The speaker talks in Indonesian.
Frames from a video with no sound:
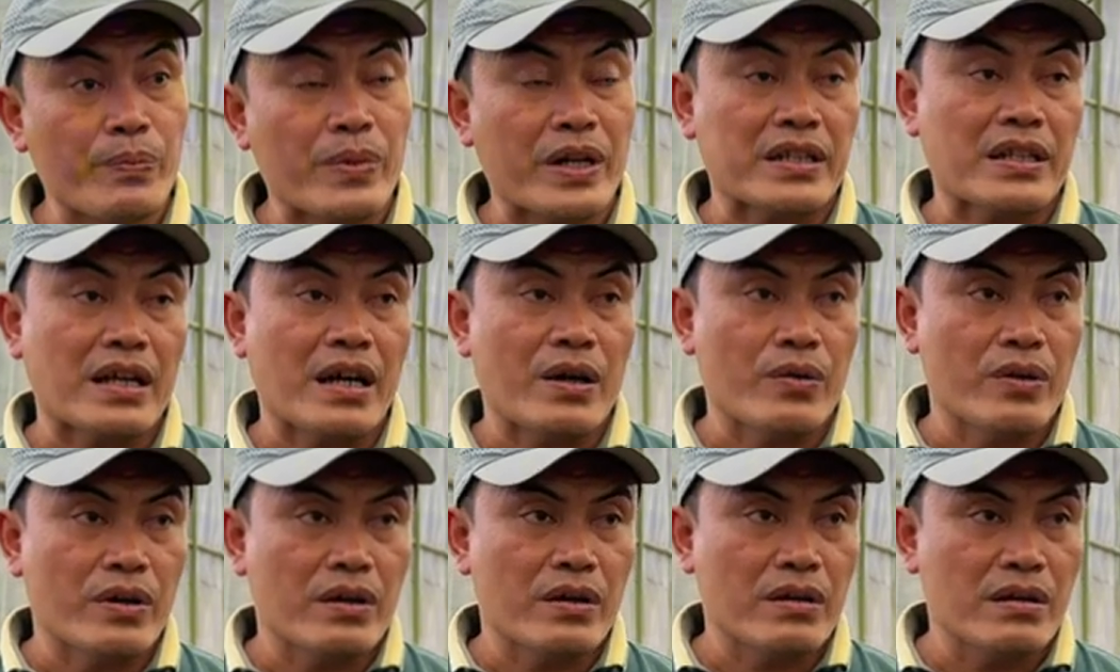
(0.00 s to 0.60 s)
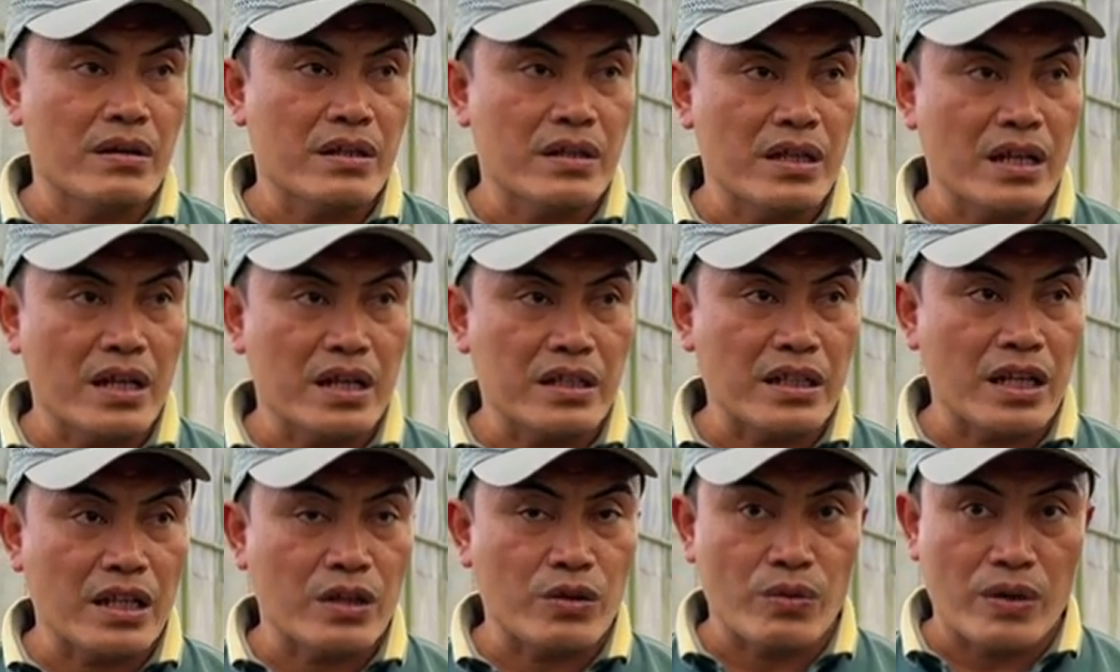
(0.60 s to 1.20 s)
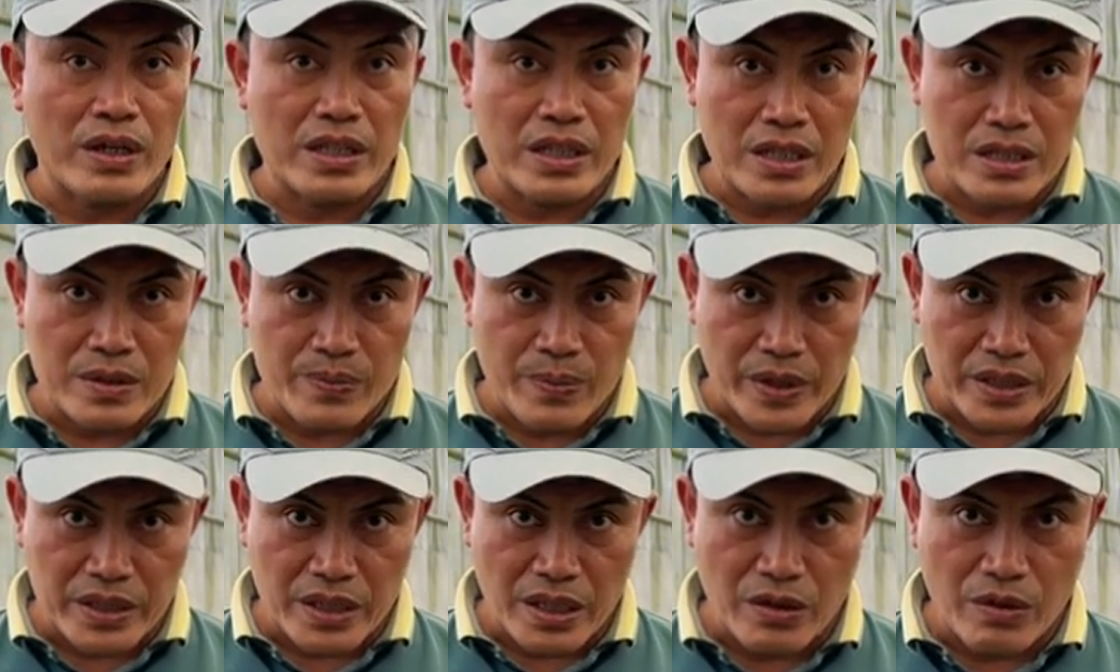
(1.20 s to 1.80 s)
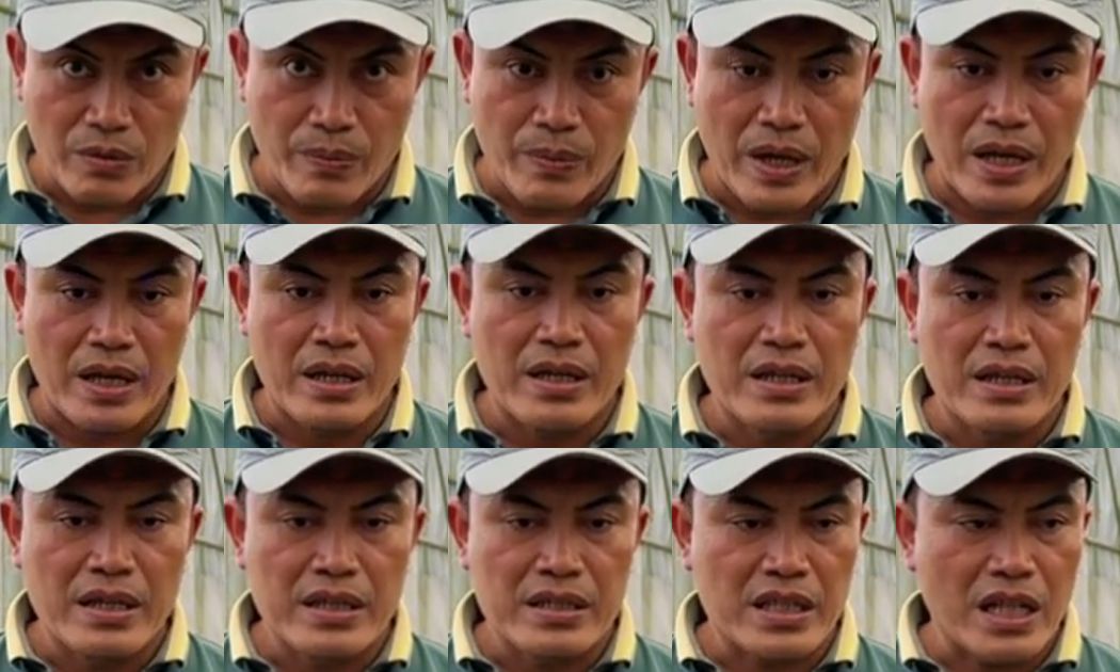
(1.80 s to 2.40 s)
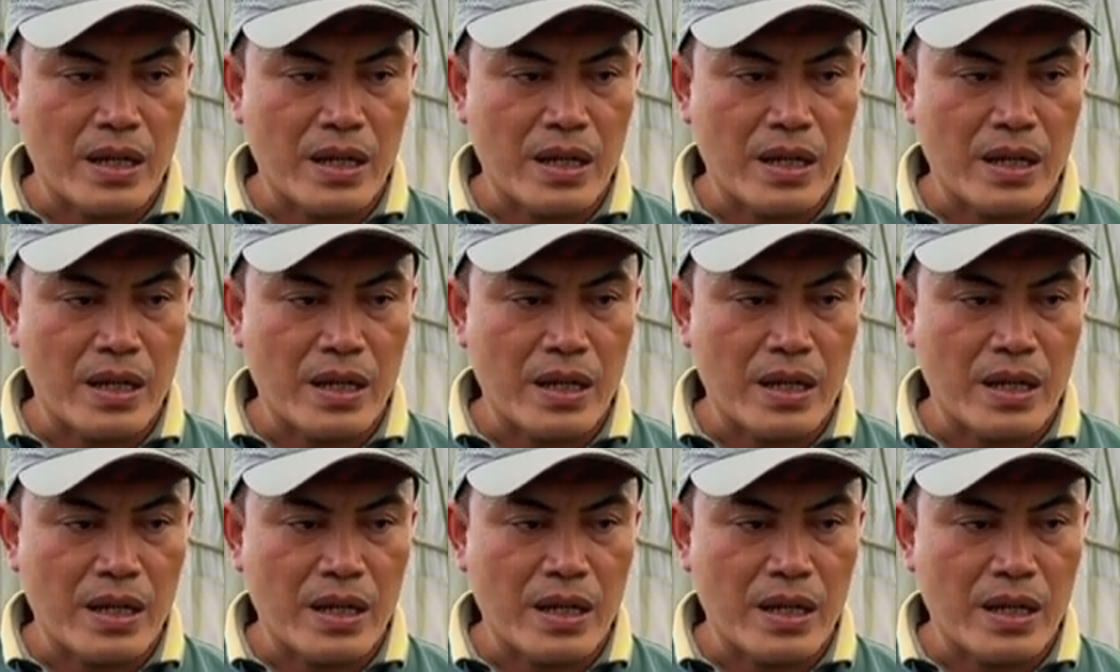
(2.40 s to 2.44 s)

per tahun. Jadi kita hitungannya seperti itu Pak.